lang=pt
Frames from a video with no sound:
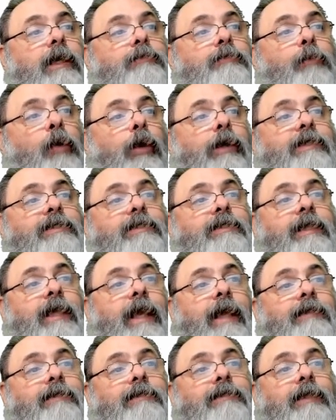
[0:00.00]
as maiores
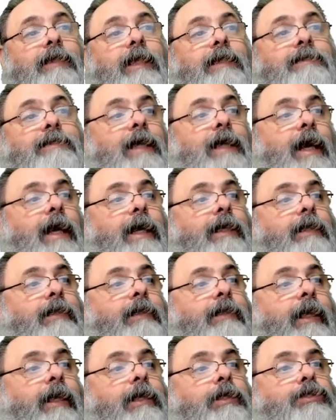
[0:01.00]
quedas da Nasdaq
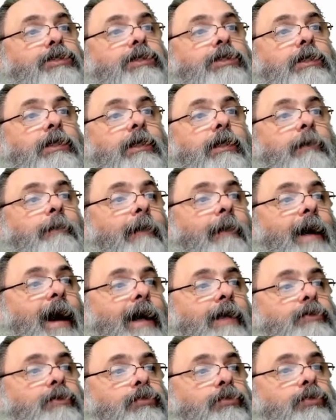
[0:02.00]
desde
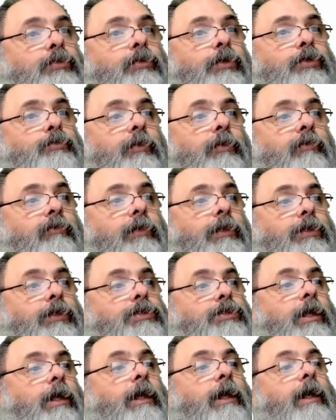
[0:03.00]
março de
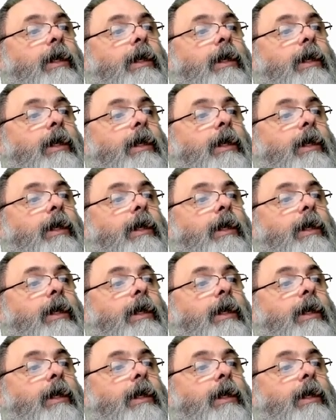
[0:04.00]
2020.